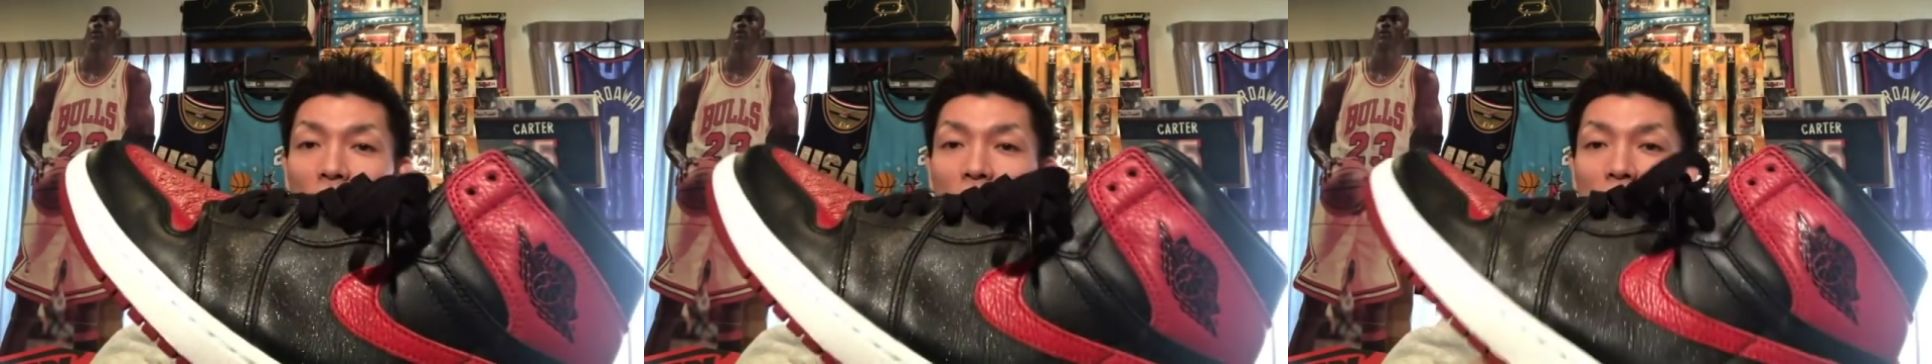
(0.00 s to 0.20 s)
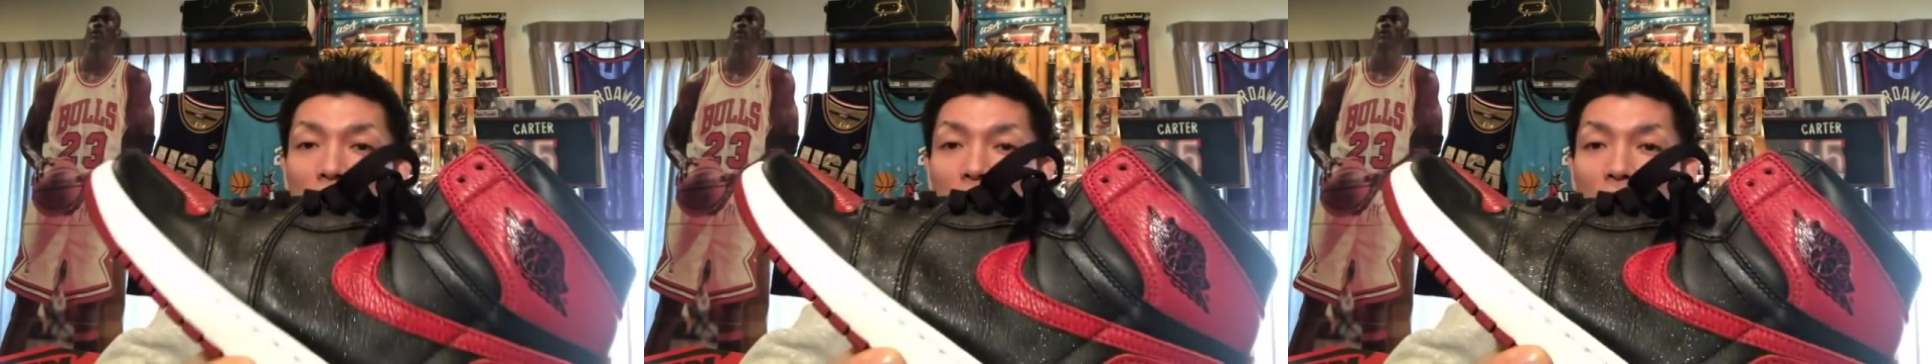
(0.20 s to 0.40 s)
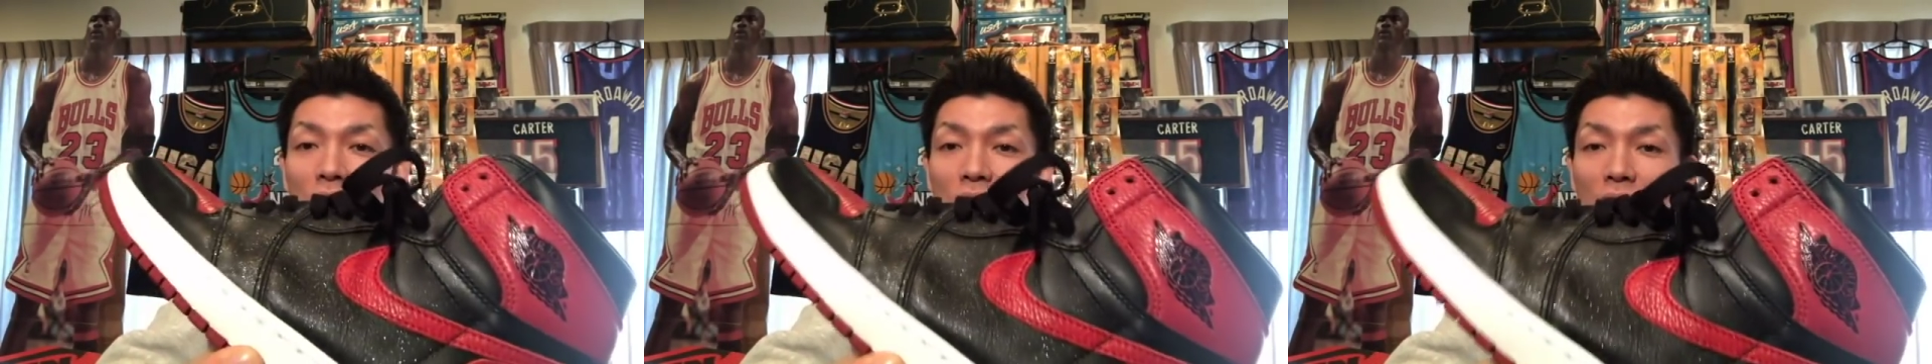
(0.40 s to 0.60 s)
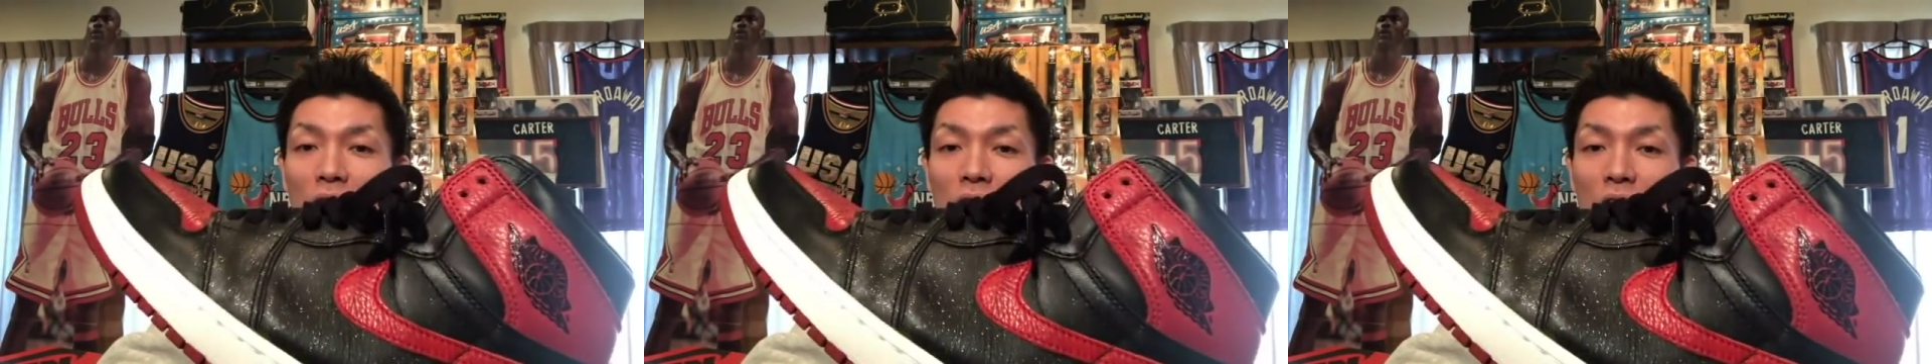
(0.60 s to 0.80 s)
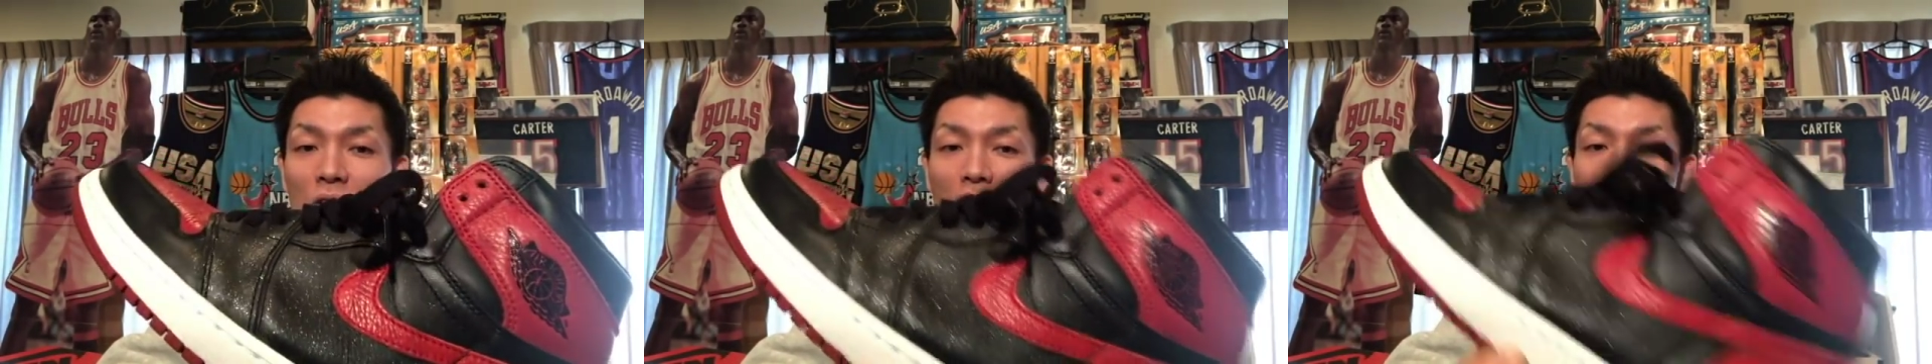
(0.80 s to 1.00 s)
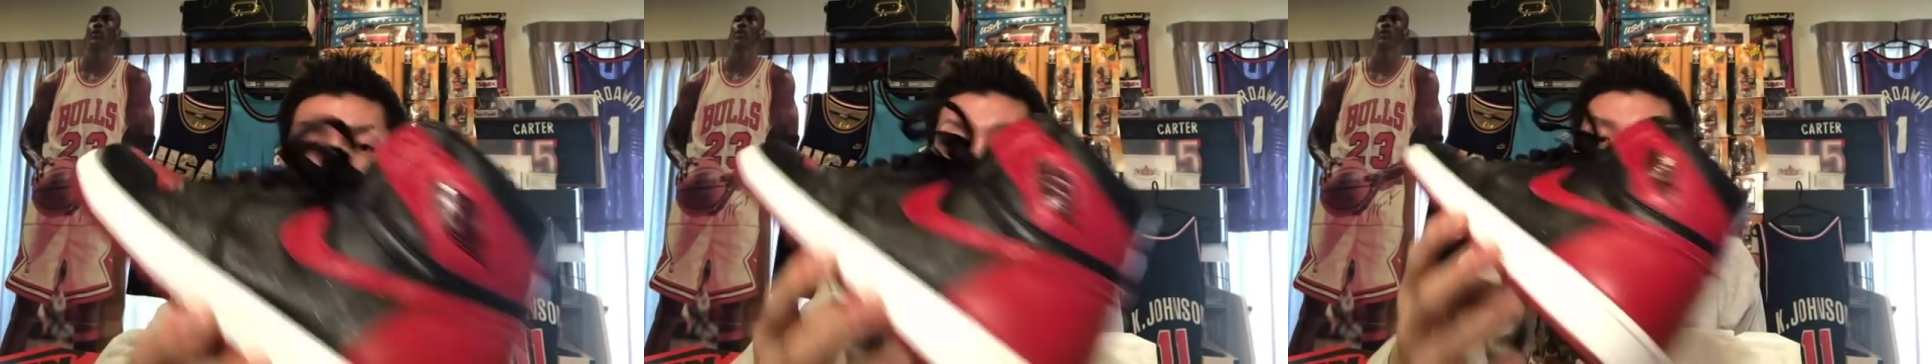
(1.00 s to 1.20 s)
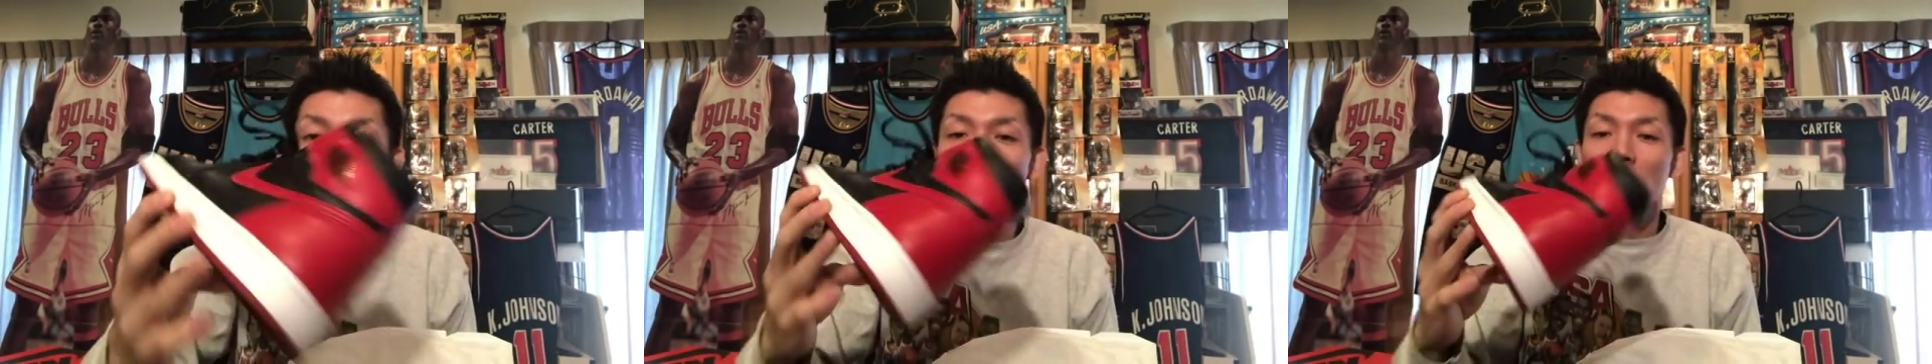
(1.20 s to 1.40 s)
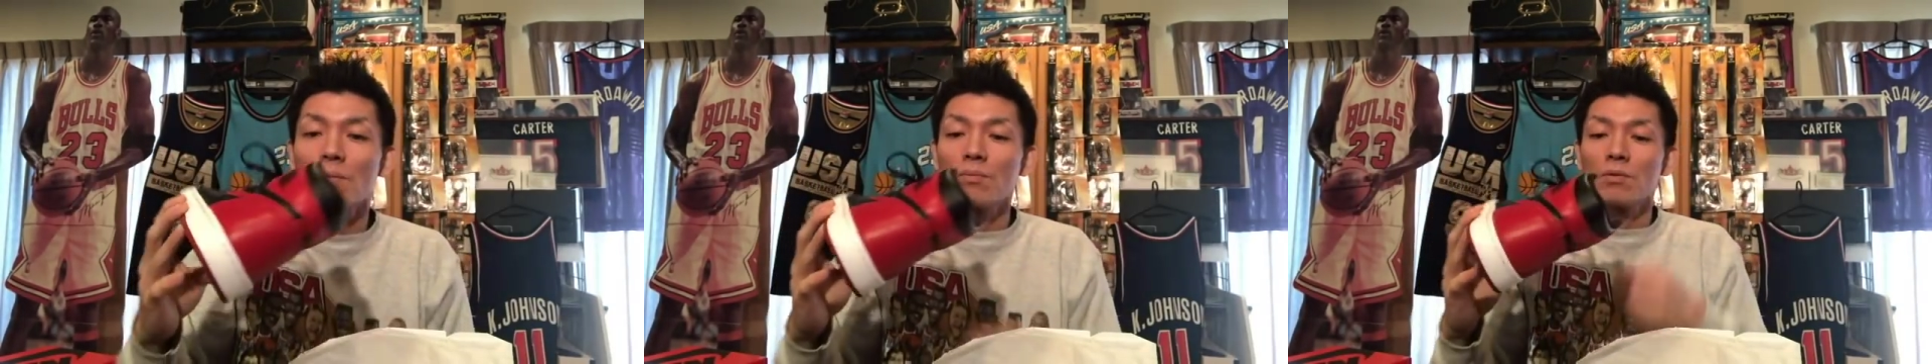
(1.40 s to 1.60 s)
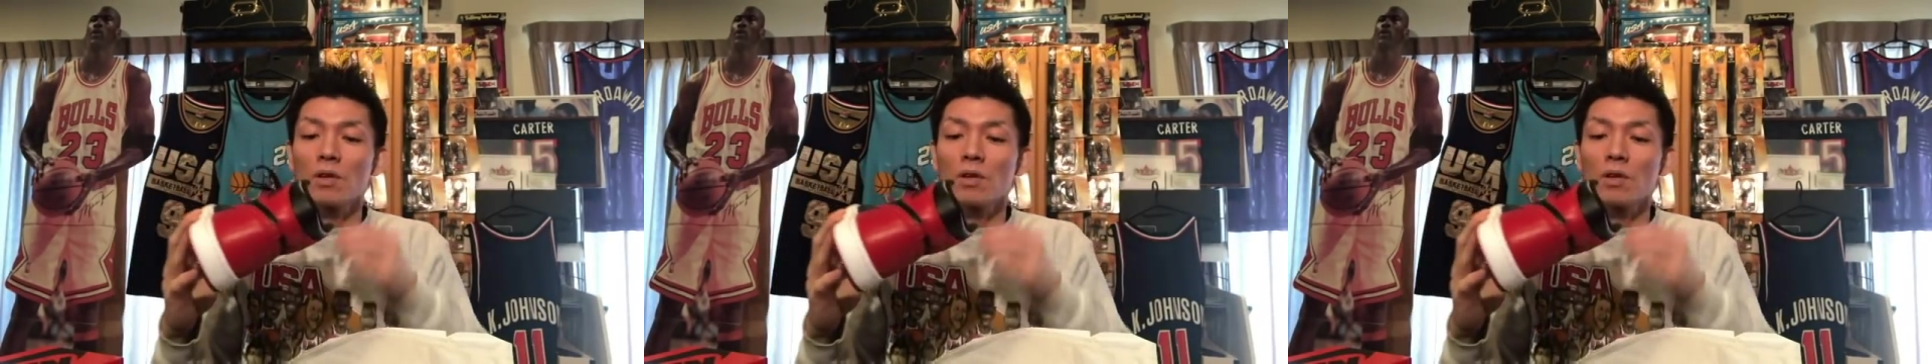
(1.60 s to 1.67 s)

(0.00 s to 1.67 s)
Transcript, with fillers: すげえテカってるラメみたいに。